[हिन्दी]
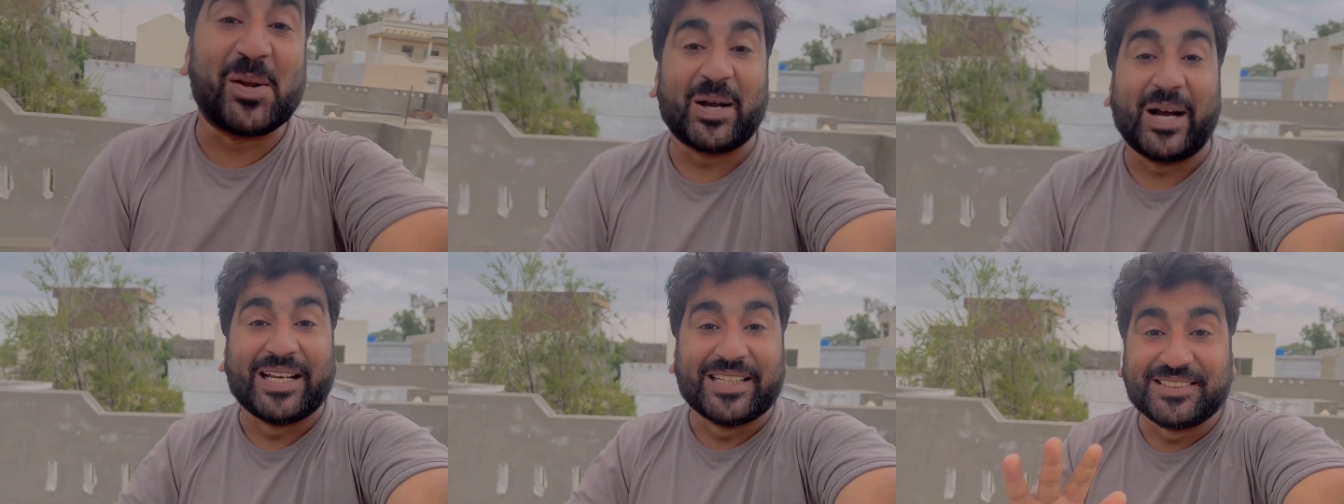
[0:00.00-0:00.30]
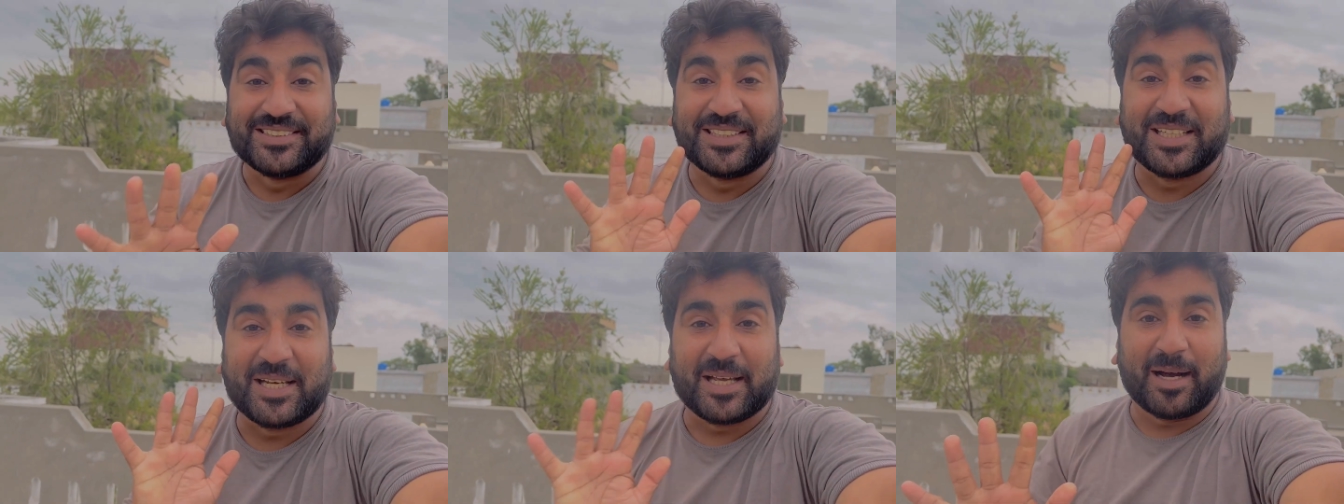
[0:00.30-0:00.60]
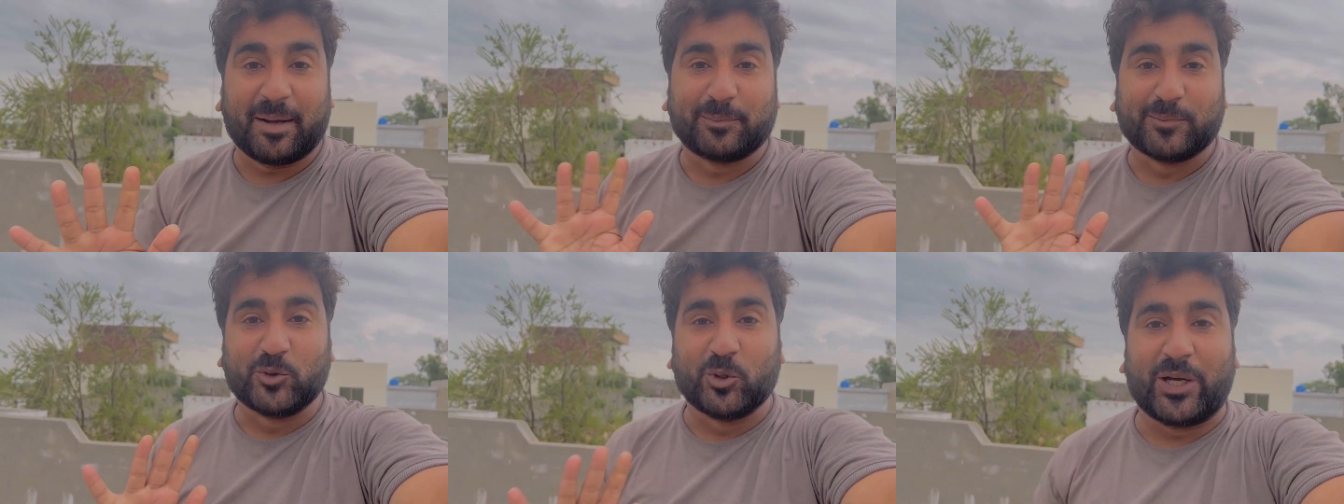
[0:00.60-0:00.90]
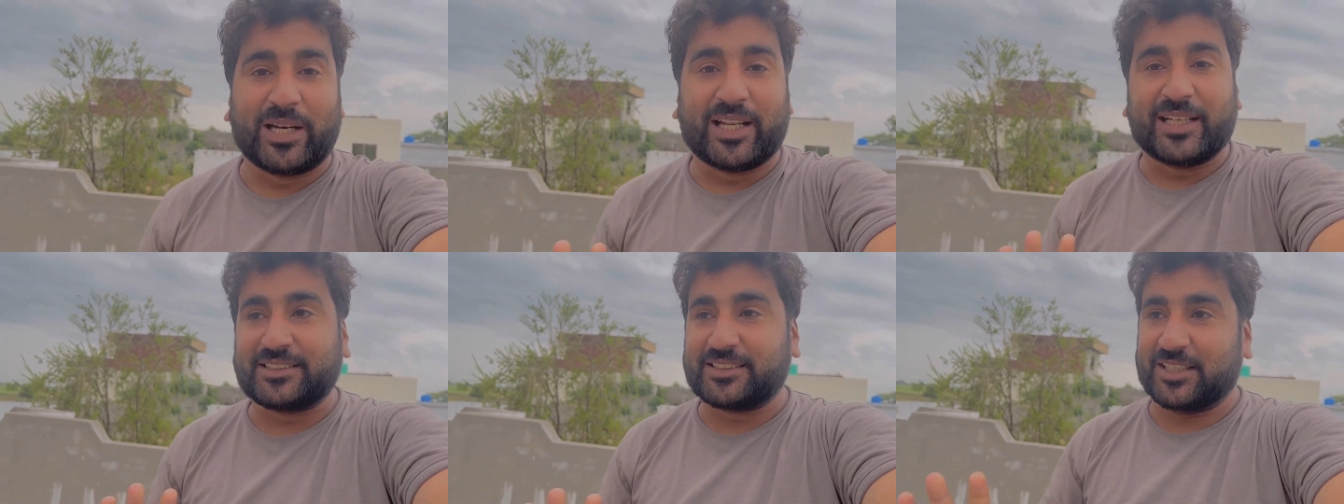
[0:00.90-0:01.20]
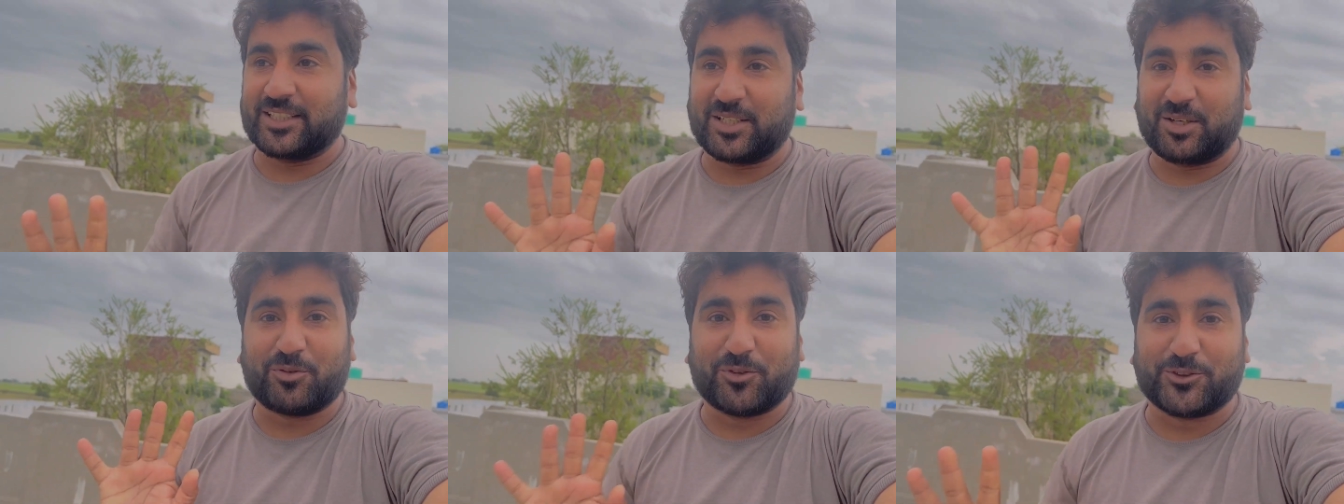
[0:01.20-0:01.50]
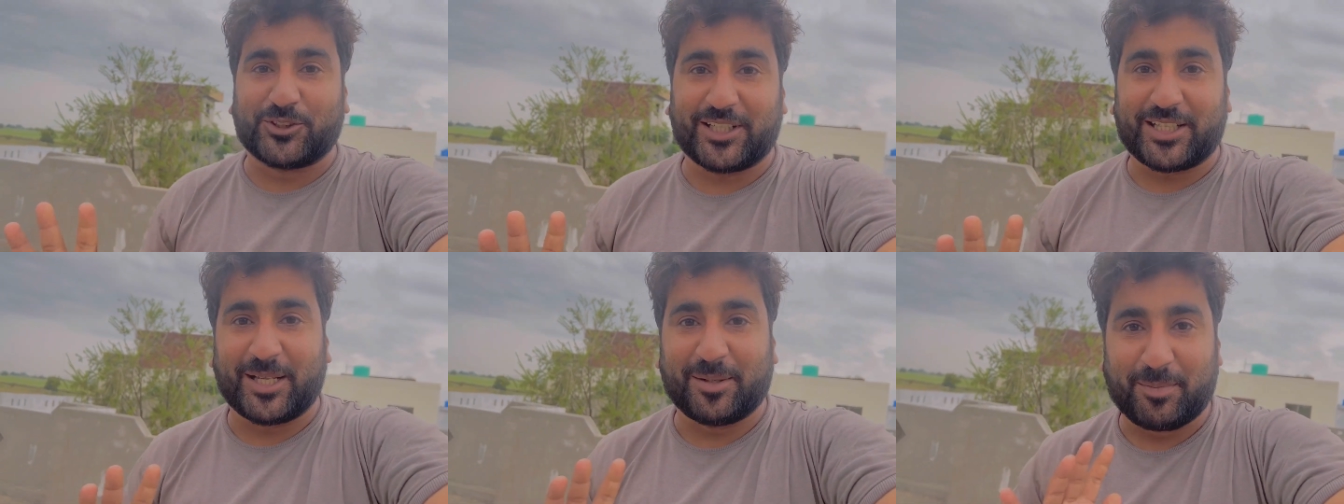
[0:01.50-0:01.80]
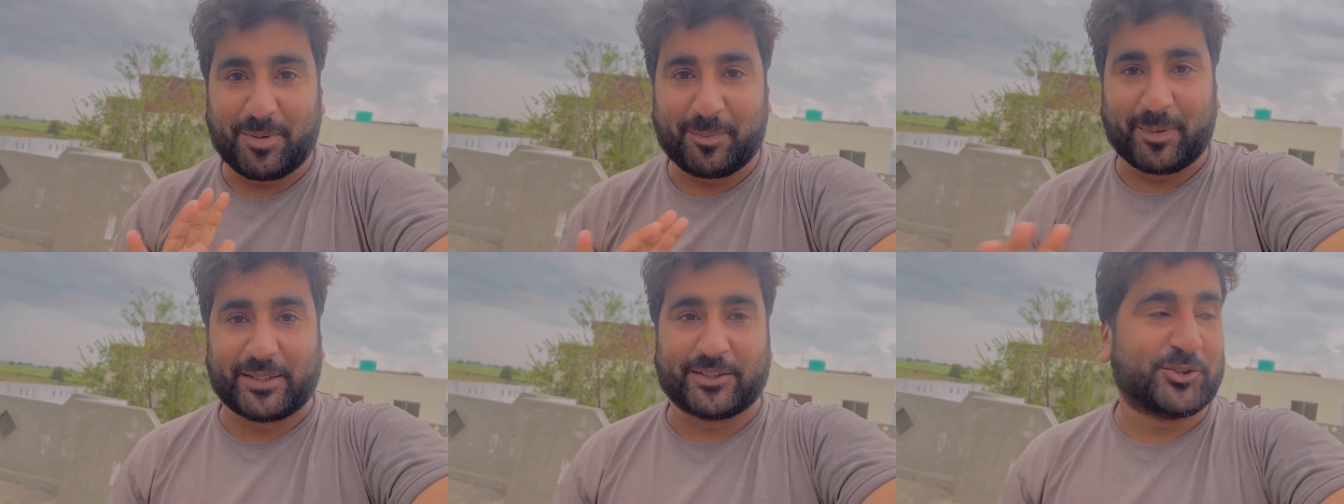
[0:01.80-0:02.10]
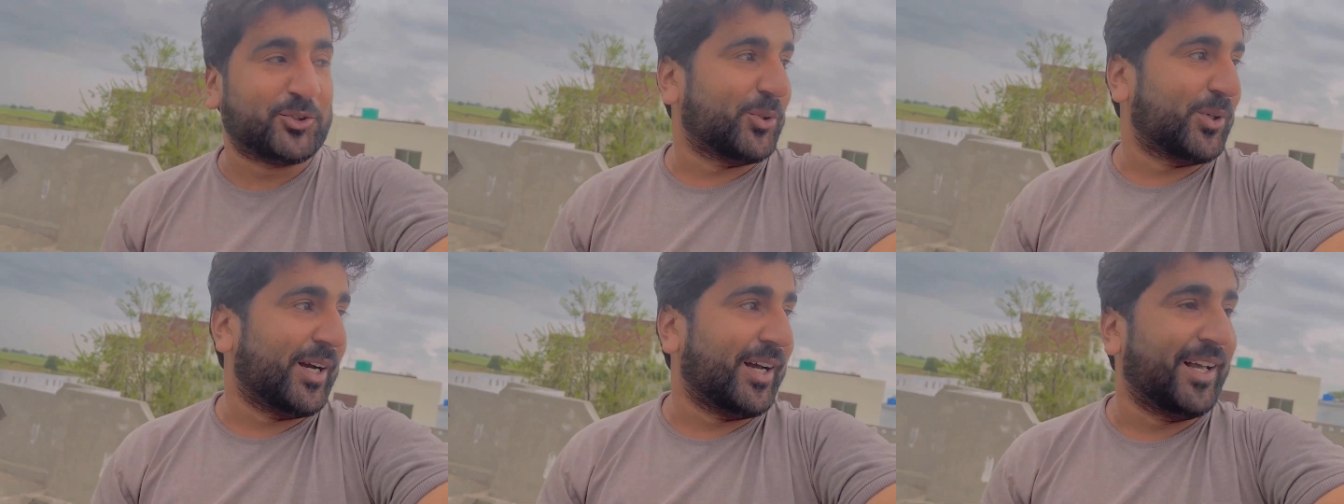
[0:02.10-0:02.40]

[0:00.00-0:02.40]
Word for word: गाइस ये आप जो है ना रफू चक्कर में फंस चुका